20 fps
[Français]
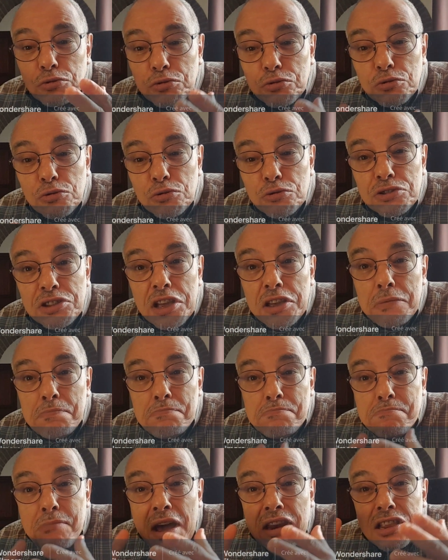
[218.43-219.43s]
que des
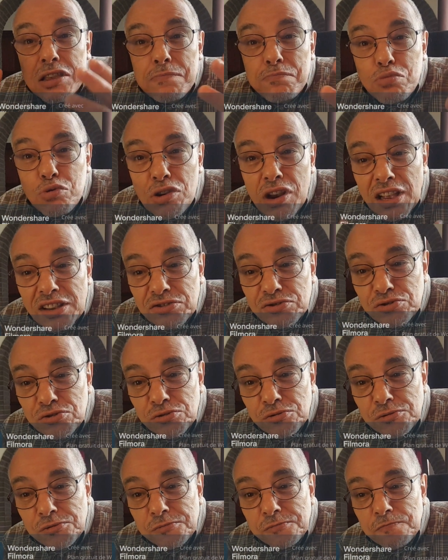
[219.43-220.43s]

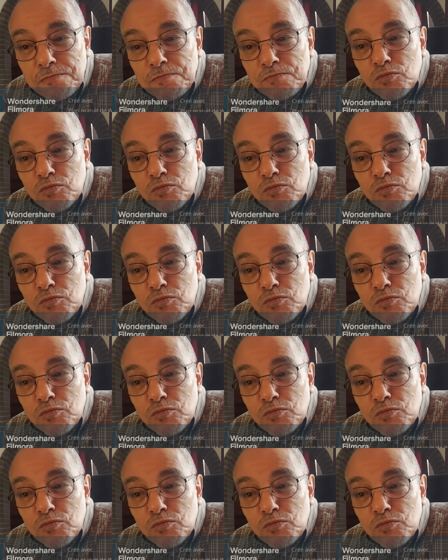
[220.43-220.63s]
manipulations,